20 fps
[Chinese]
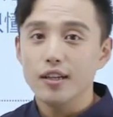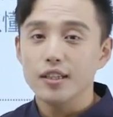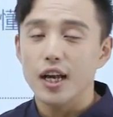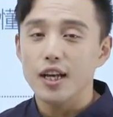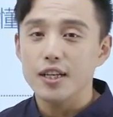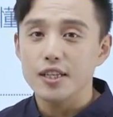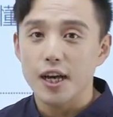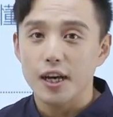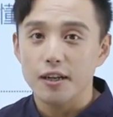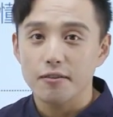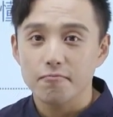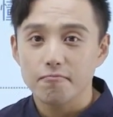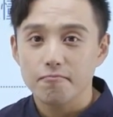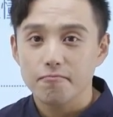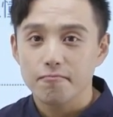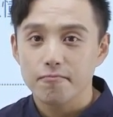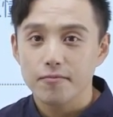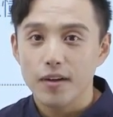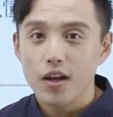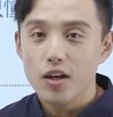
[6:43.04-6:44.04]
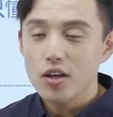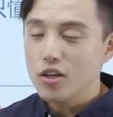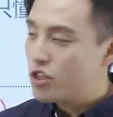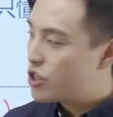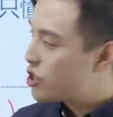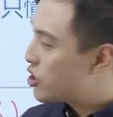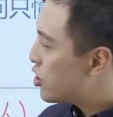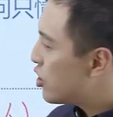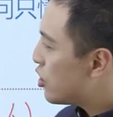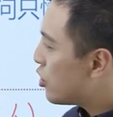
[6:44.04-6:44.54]
想一想，
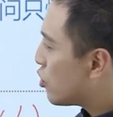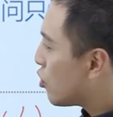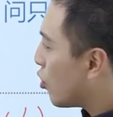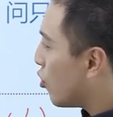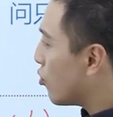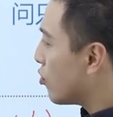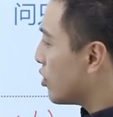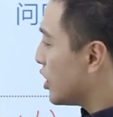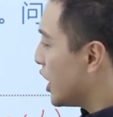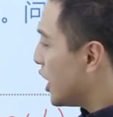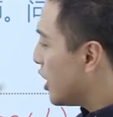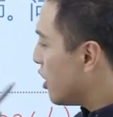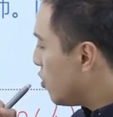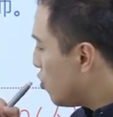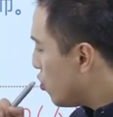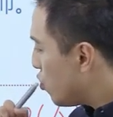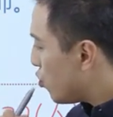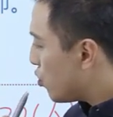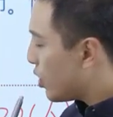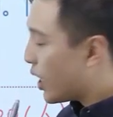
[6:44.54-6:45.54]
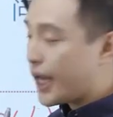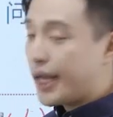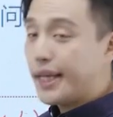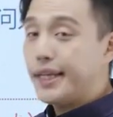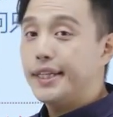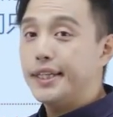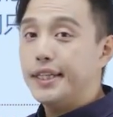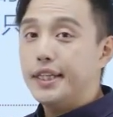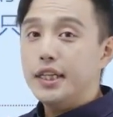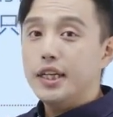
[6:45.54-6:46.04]
只懂英语啊。
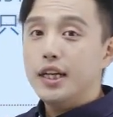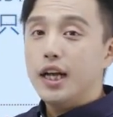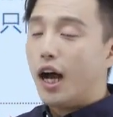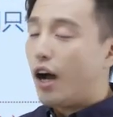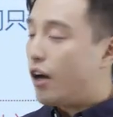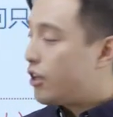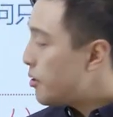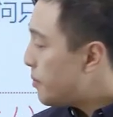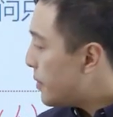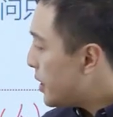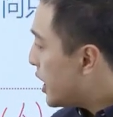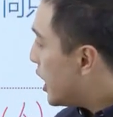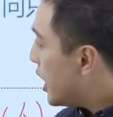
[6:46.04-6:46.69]
好，那么